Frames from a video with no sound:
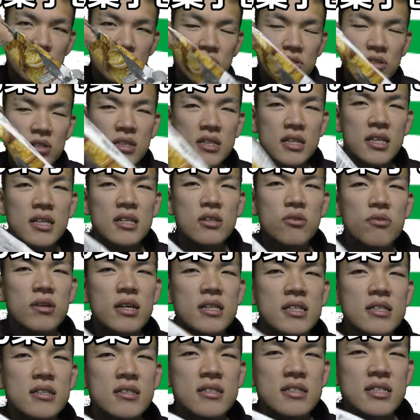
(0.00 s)
クッキーと
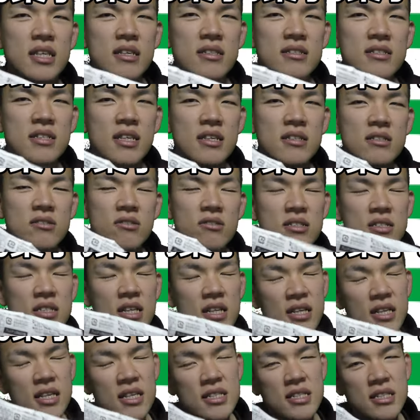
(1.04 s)
同じくサクサクとした
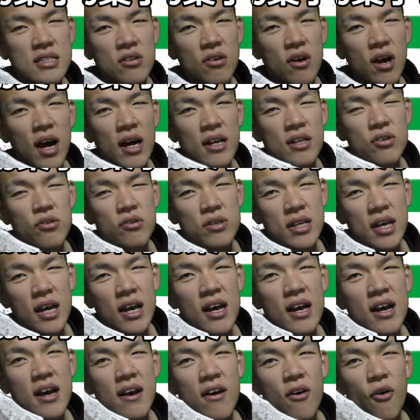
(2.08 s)
生地の後に
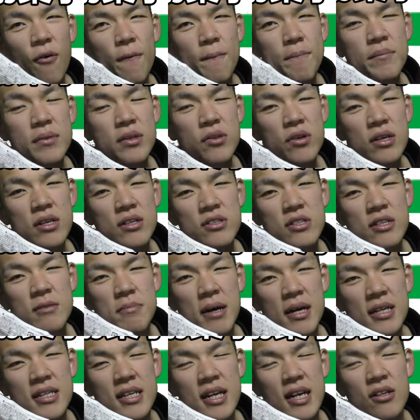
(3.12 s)
ほんのりくる
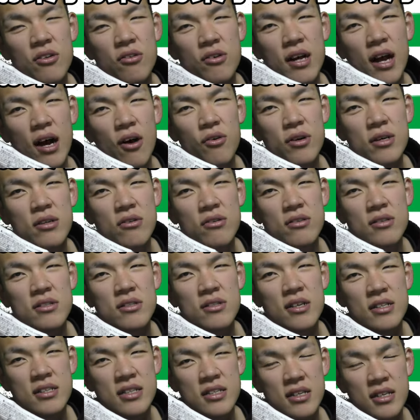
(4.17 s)
バニラの香りの効
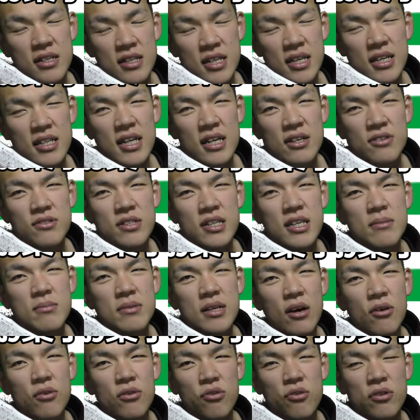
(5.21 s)
いたクリーム
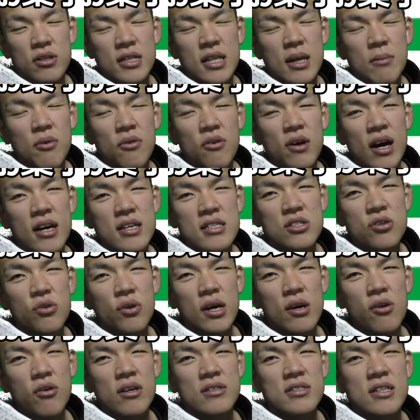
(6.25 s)
がとっても相性
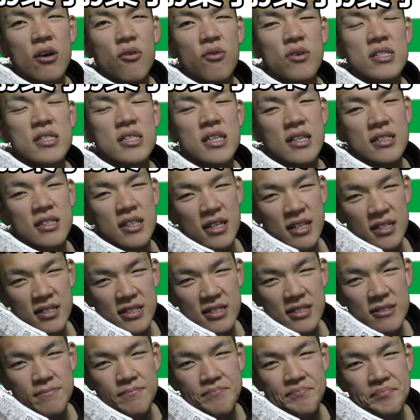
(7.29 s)
が良くて美味しかったで
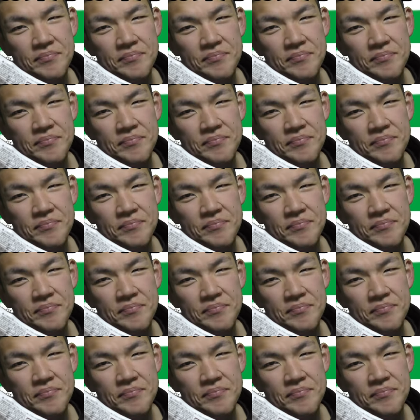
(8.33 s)
す